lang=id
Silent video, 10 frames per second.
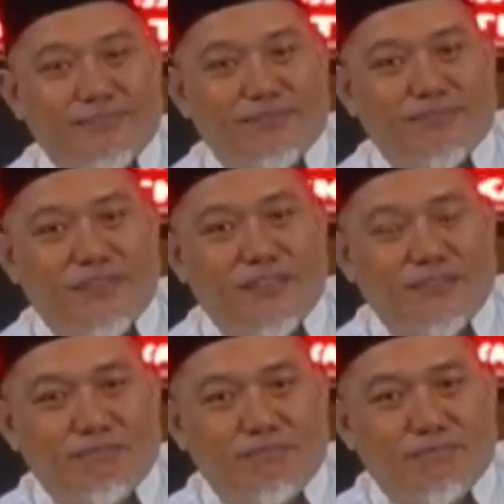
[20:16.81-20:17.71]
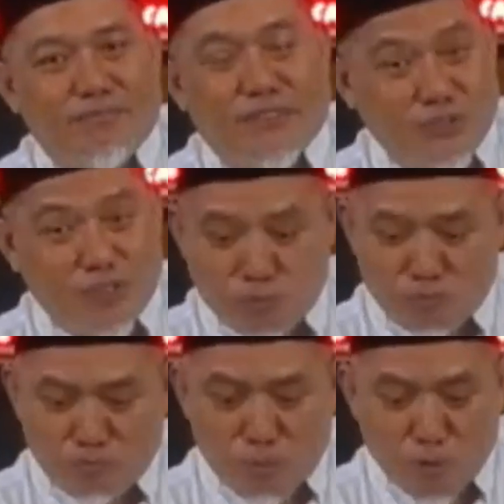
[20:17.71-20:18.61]
Ya, status saya
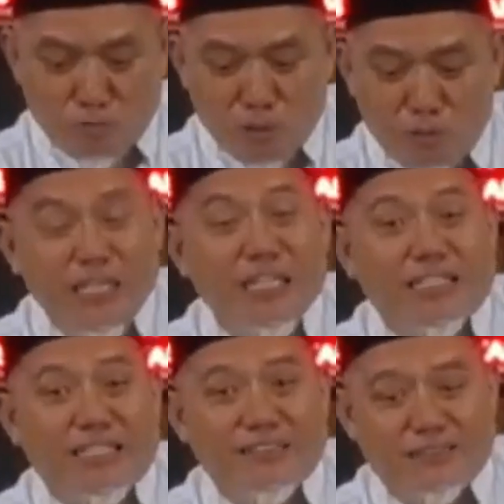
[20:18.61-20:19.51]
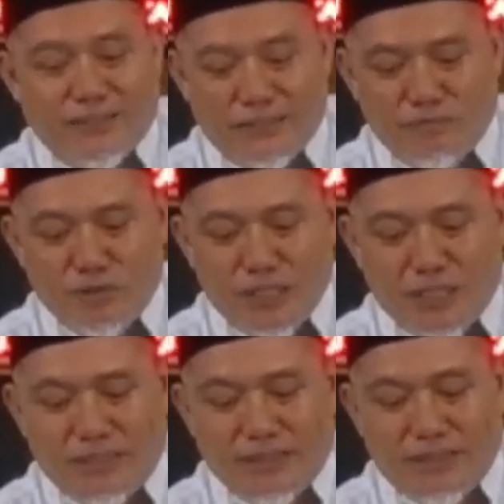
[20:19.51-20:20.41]
mumpung belum hilang ya, eh,
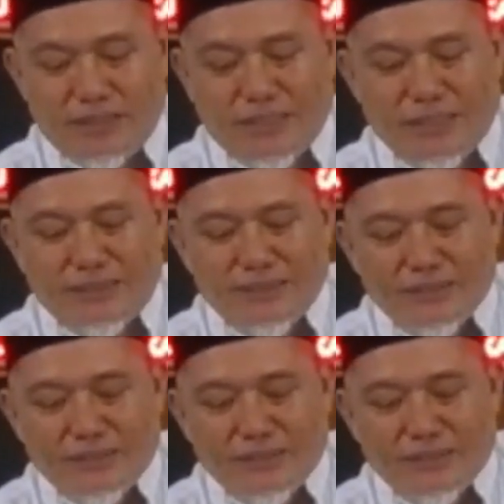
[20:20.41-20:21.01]
buka ini saya.